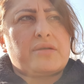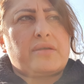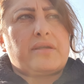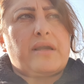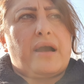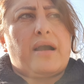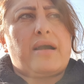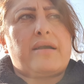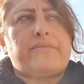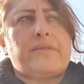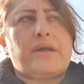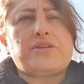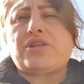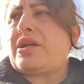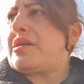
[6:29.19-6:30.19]
Я
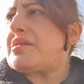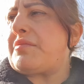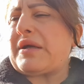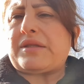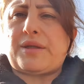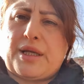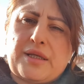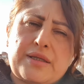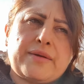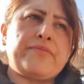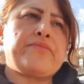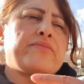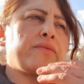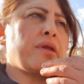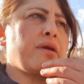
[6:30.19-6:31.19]
начали смотреть
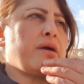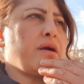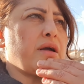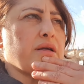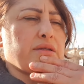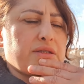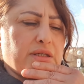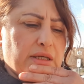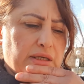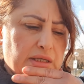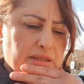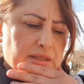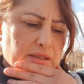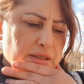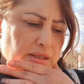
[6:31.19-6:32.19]

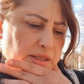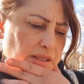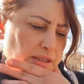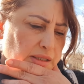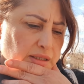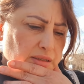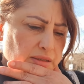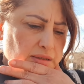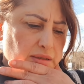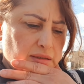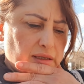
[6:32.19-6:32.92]
через э,